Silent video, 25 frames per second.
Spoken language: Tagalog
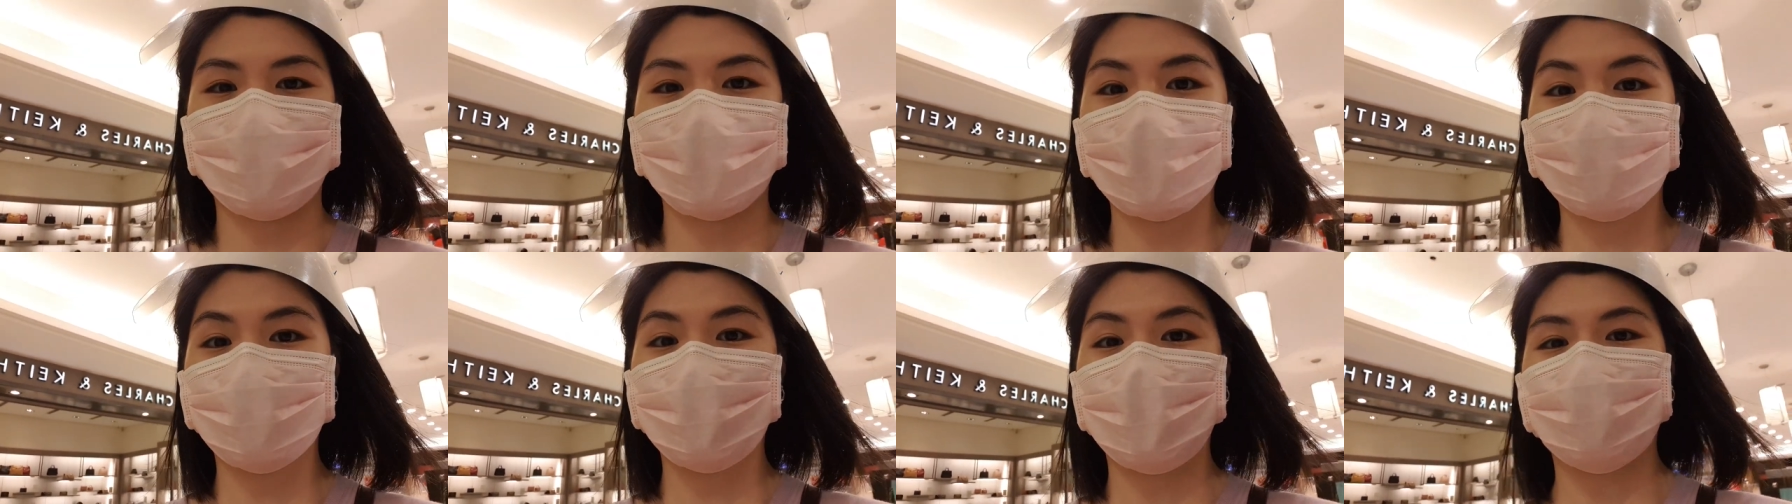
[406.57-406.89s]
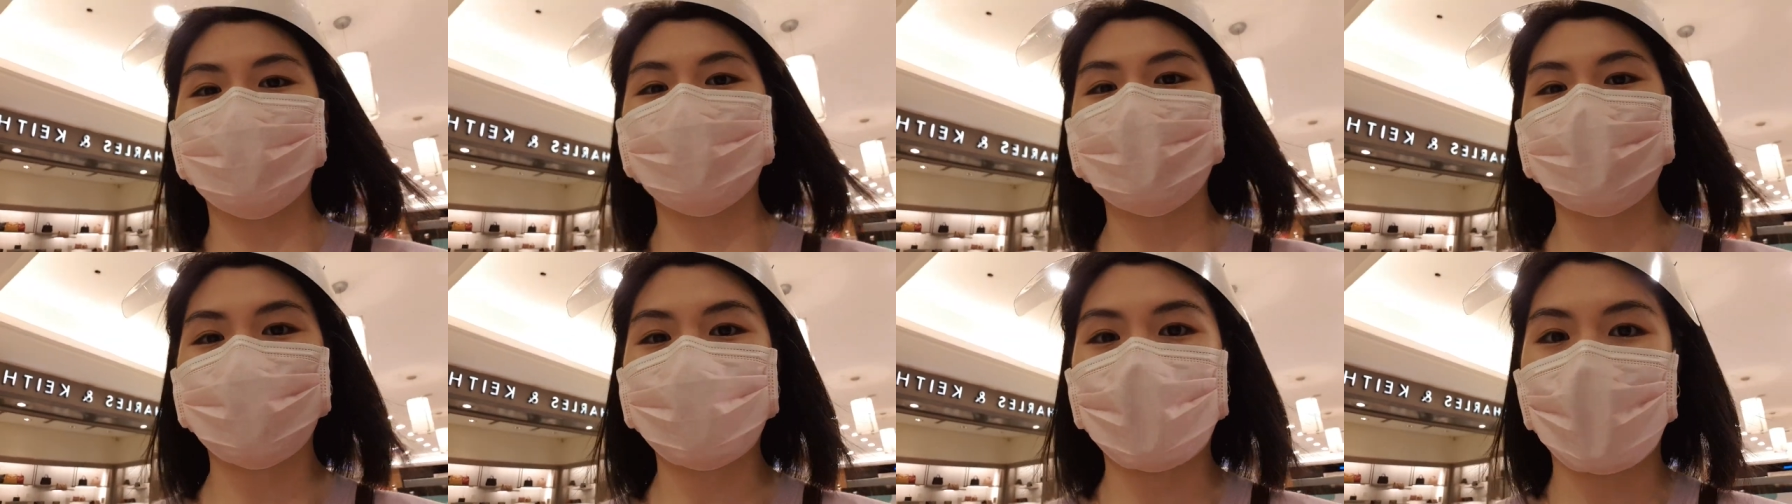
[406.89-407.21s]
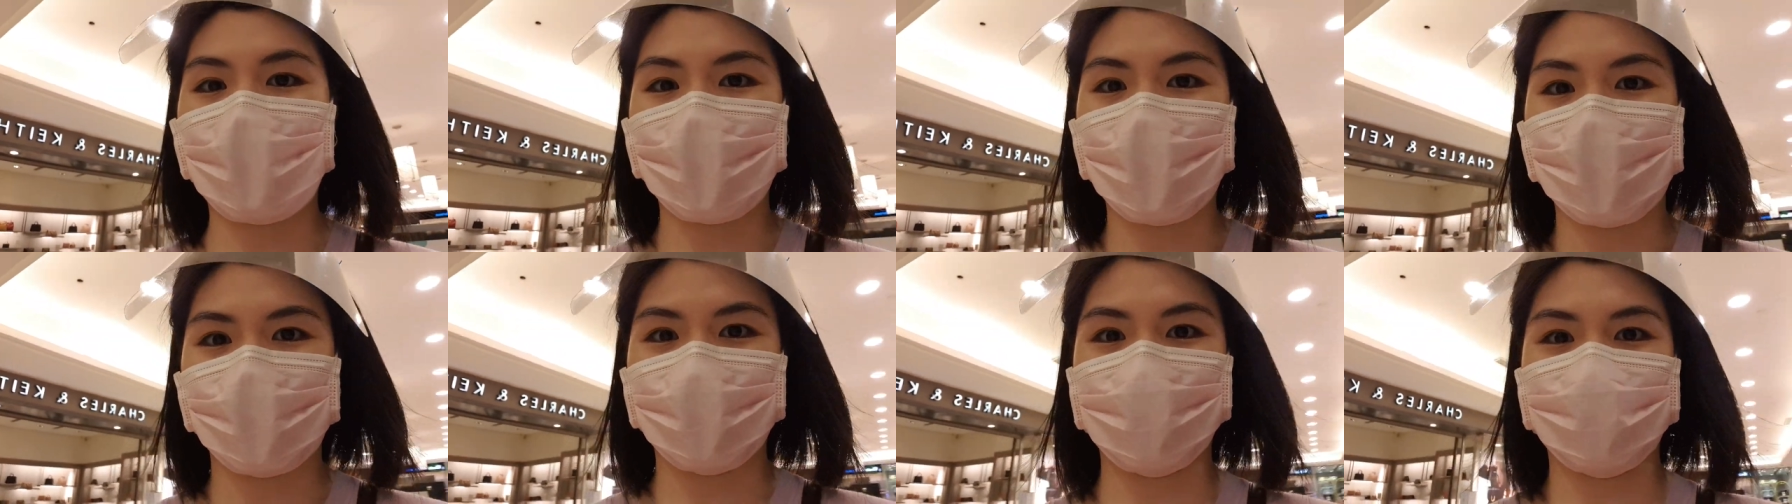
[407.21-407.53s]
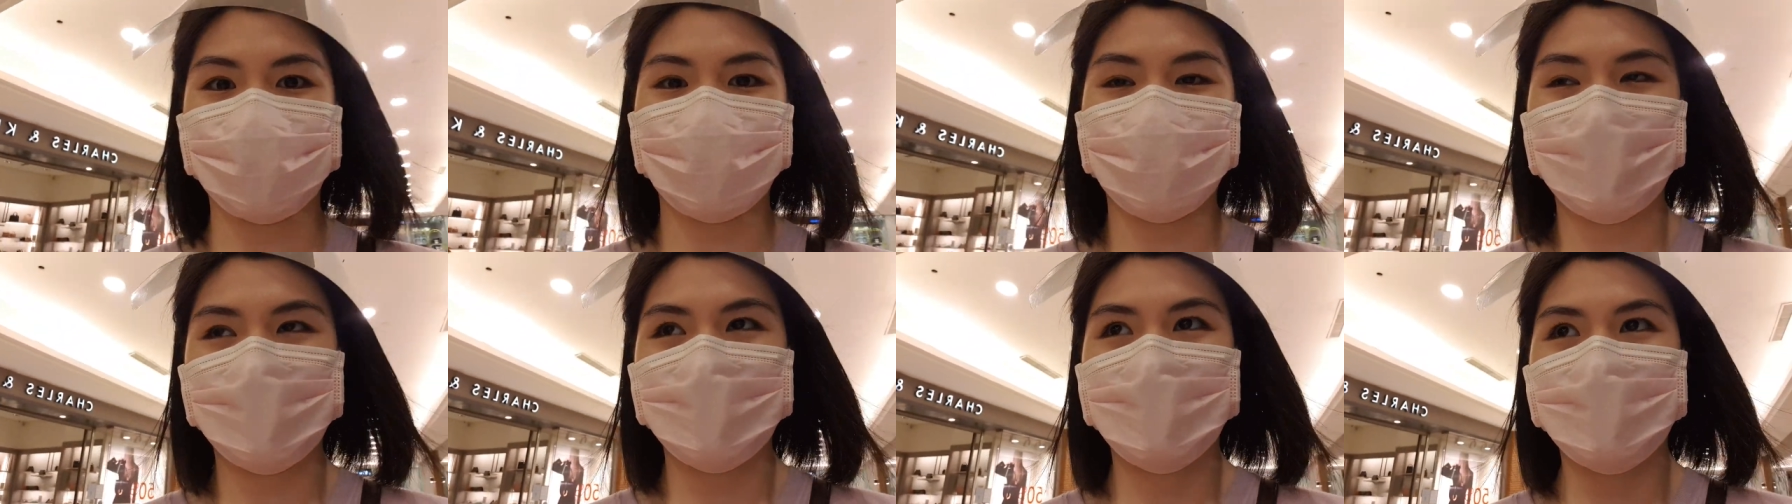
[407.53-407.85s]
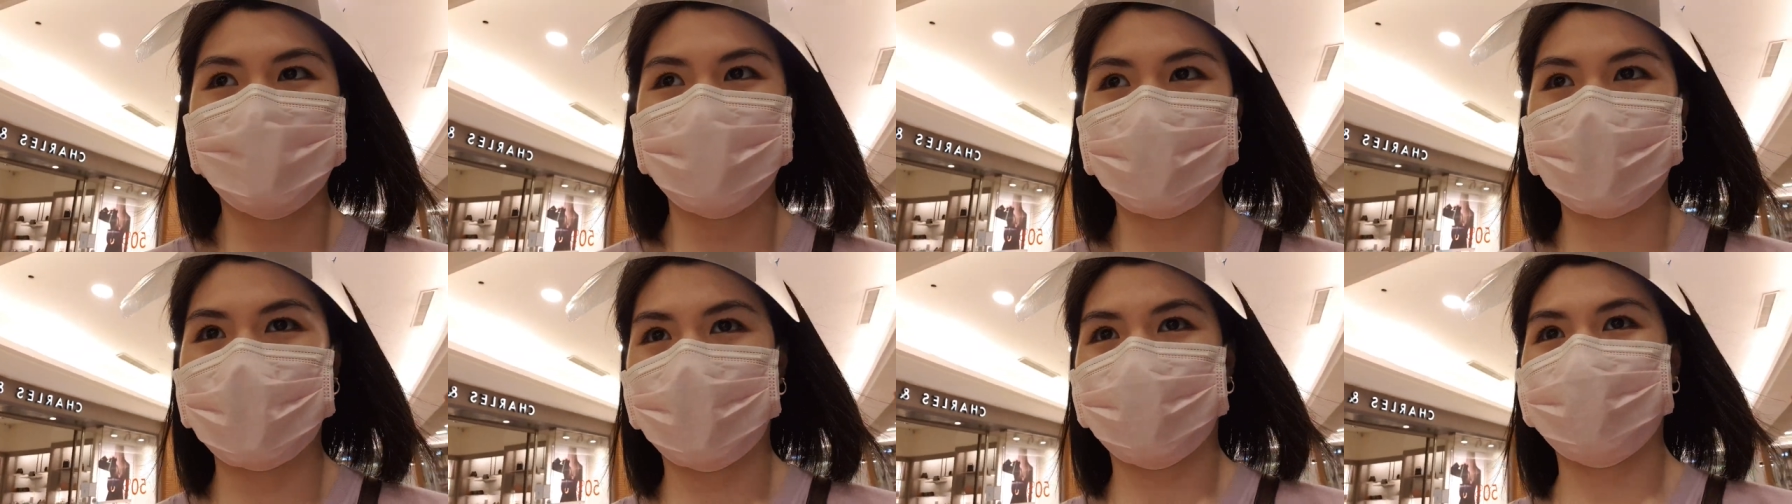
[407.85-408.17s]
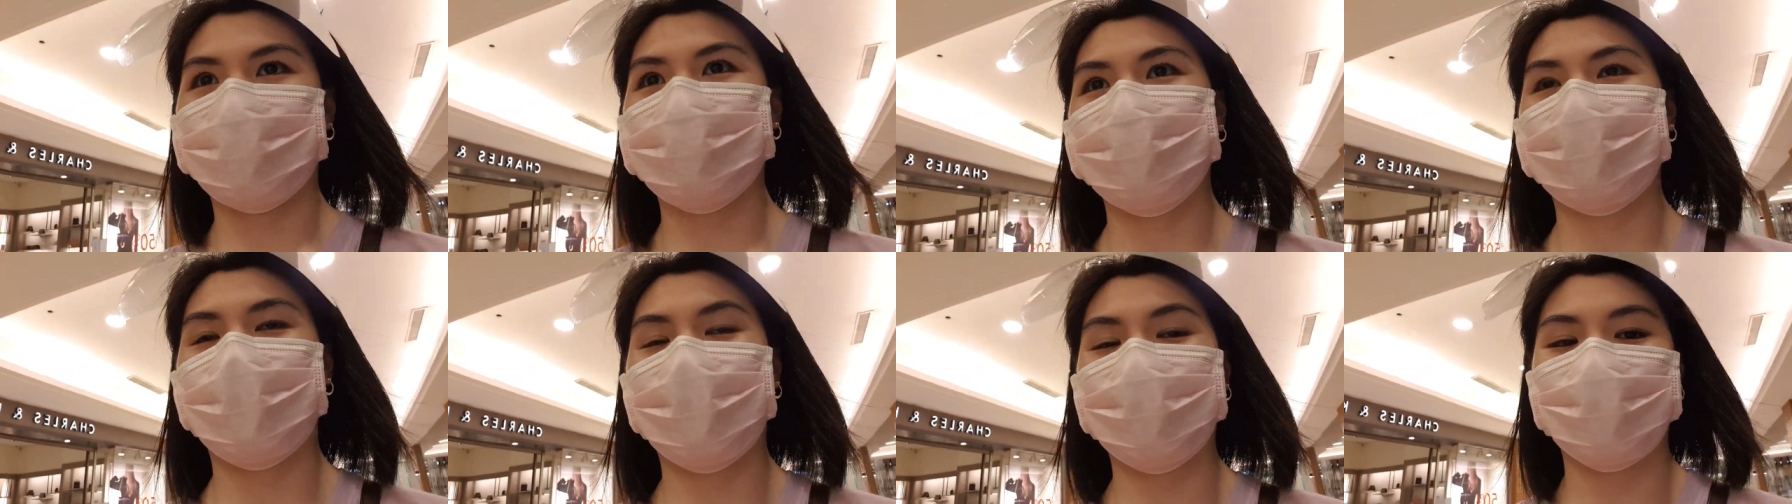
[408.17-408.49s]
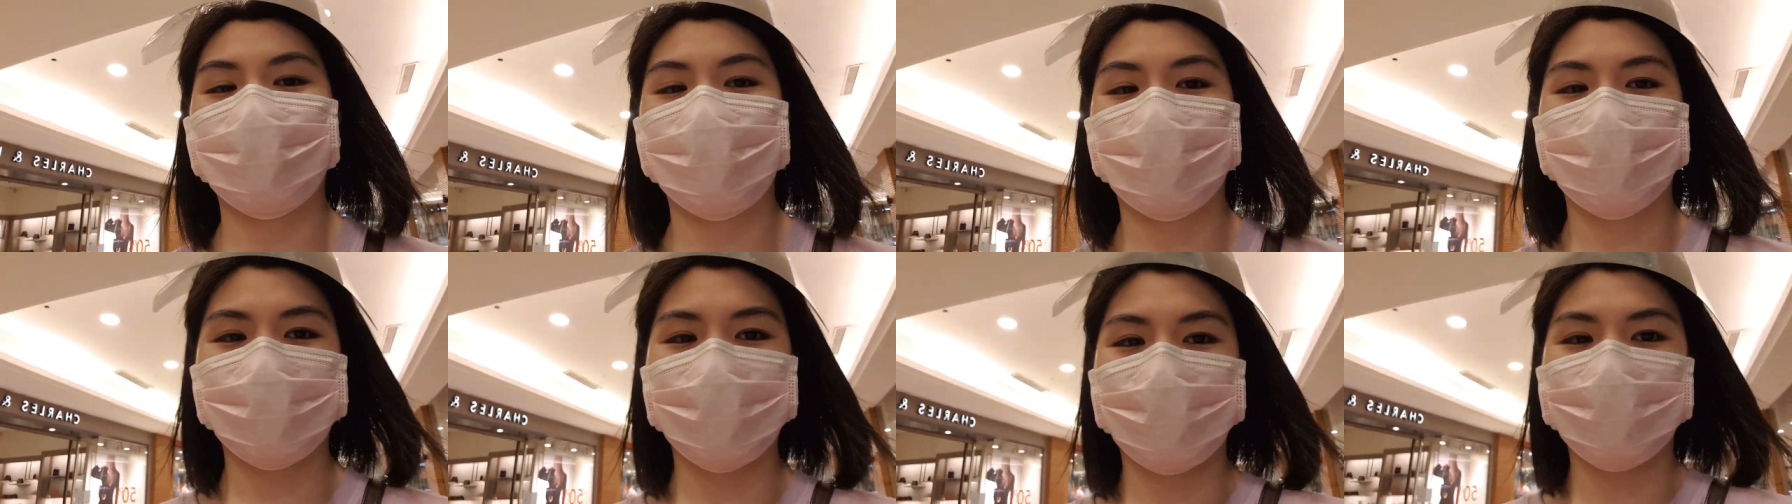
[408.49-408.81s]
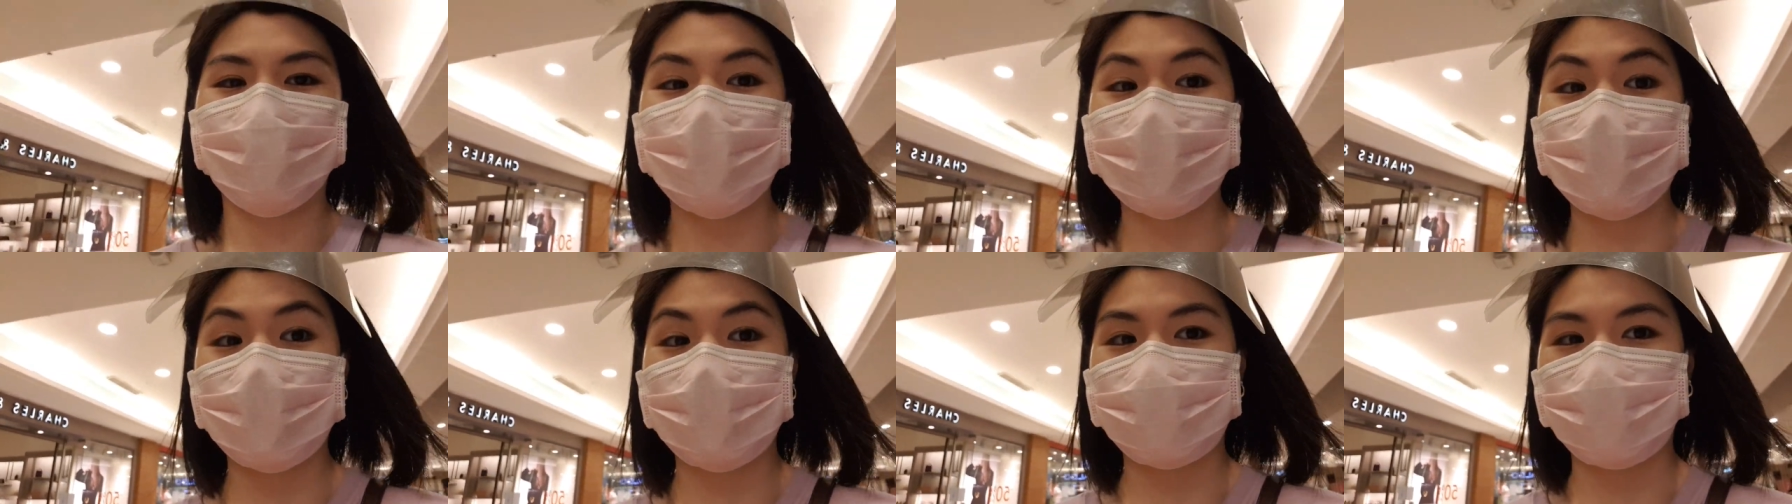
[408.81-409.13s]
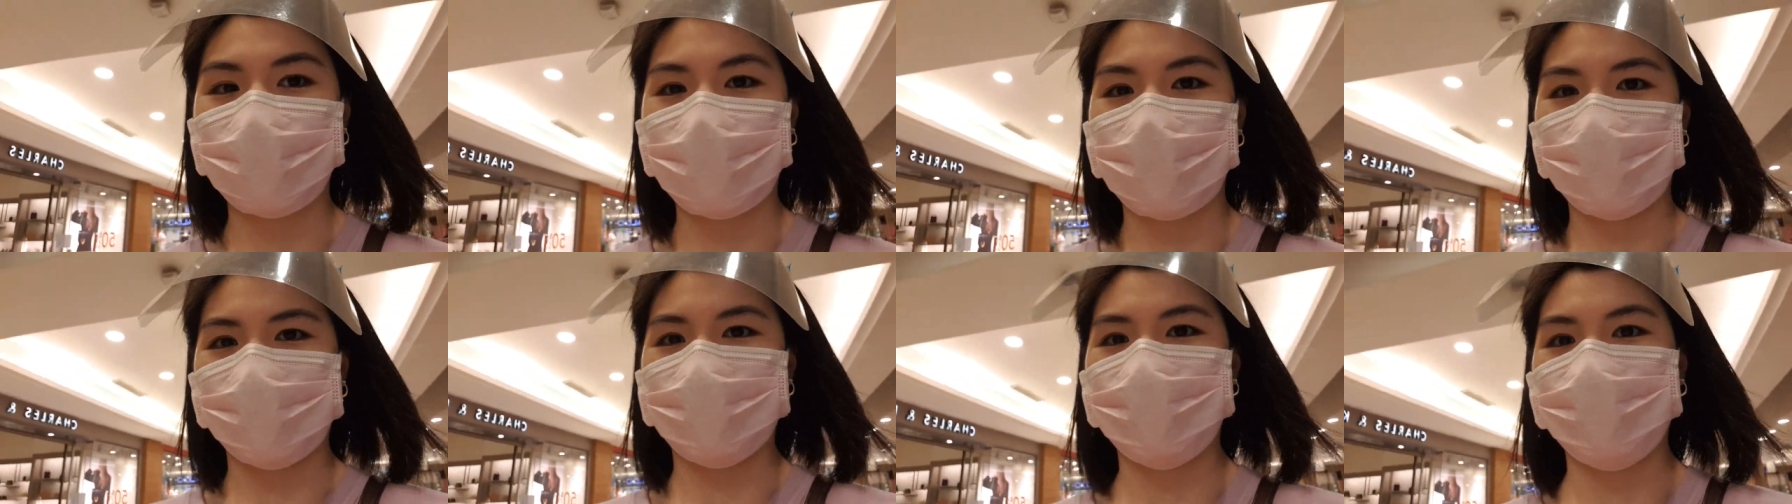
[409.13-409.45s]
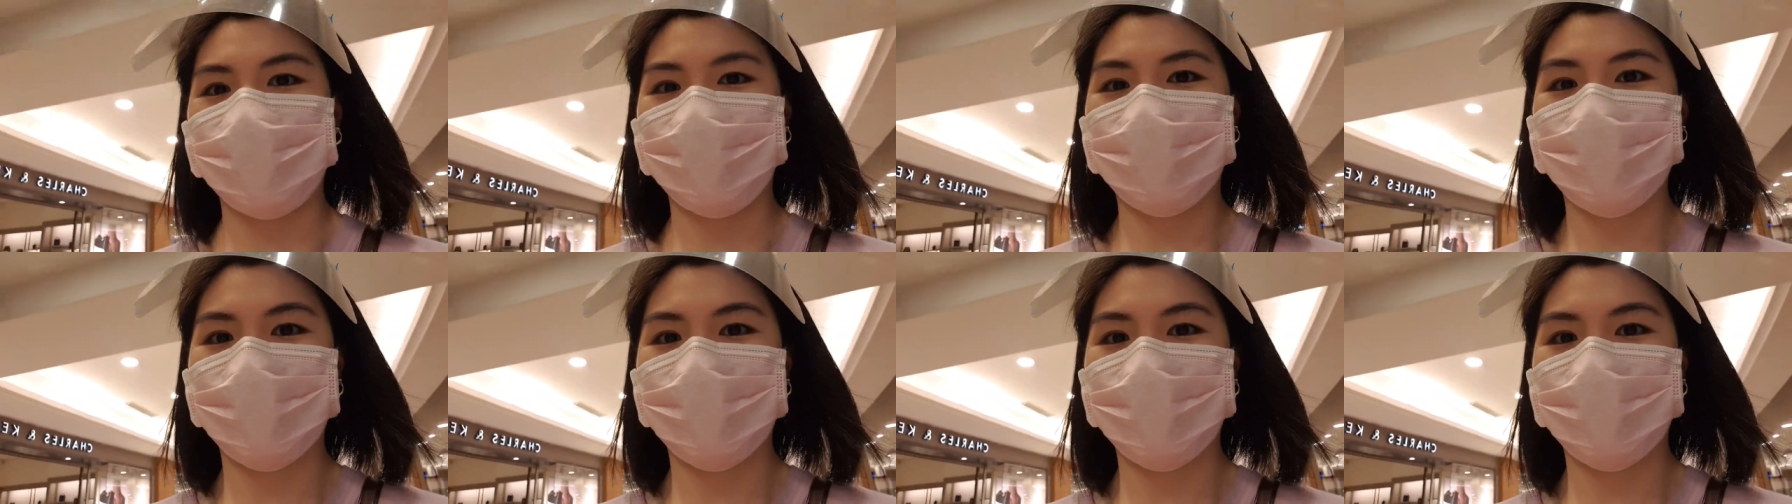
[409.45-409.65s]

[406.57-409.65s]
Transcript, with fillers: pag uwi ko sa bahay. Kakaroon tayo ng mini haul.